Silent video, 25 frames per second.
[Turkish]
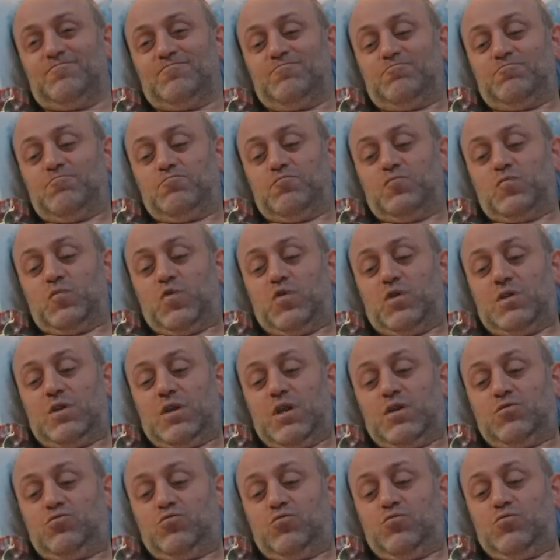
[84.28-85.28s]
ha?
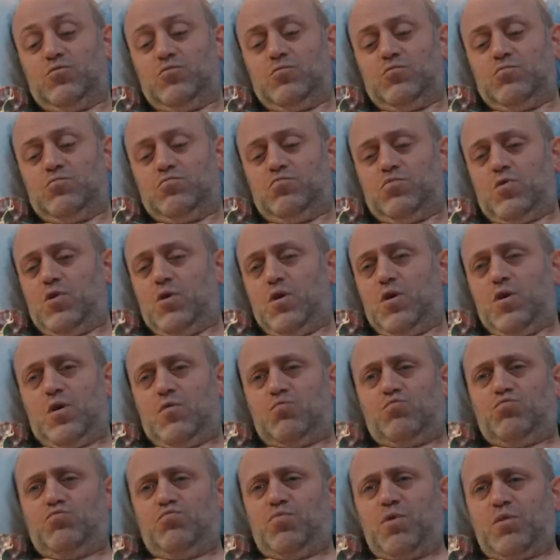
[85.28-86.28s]
La doğru.
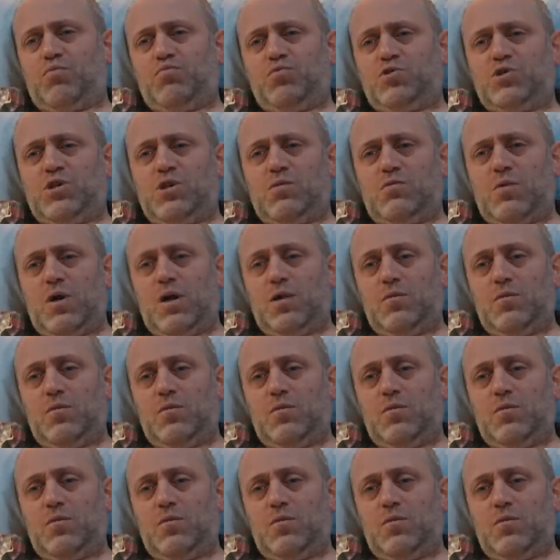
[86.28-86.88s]
Pek bir şeyim